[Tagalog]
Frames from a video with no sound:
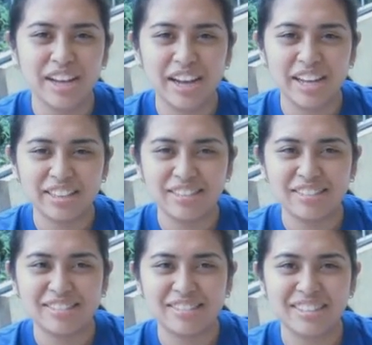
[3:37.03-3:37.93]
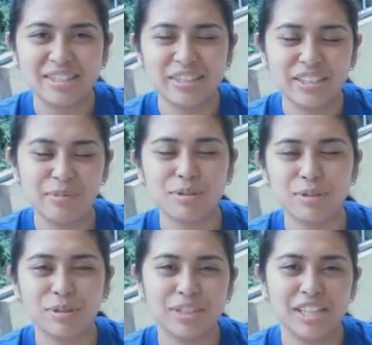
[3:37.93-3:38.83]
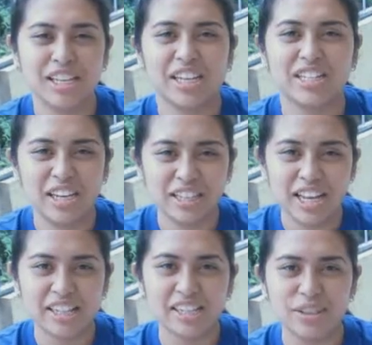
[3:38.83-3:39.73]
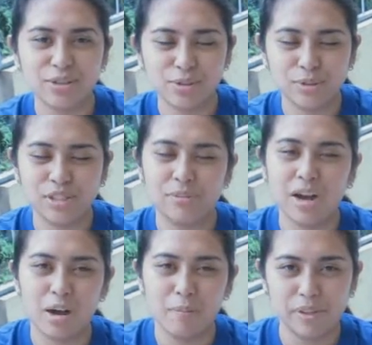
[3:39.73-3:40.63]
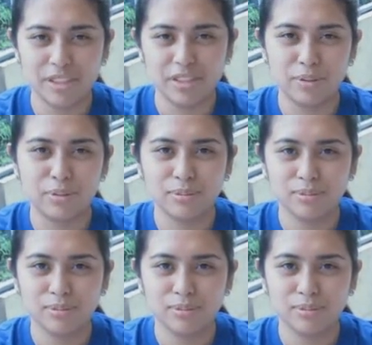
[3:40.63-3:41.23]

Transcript: At dream school ko talaga siya dahil ito yung school ng mga kapatid ko.